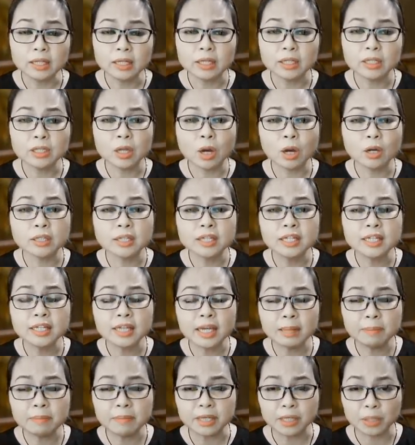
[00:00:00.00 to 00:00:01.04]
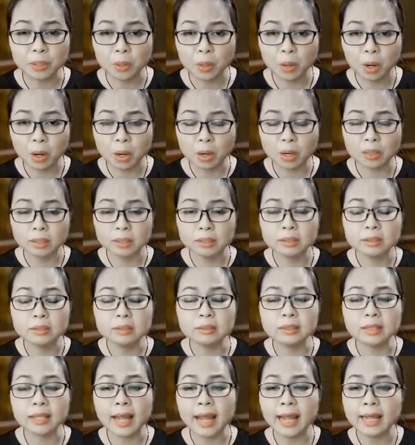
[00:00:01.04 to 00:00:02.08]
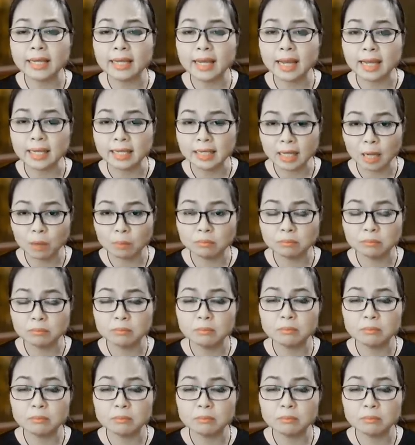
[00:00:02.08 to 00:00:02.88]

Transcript: do chính cái miệng của họ thường hay kể công,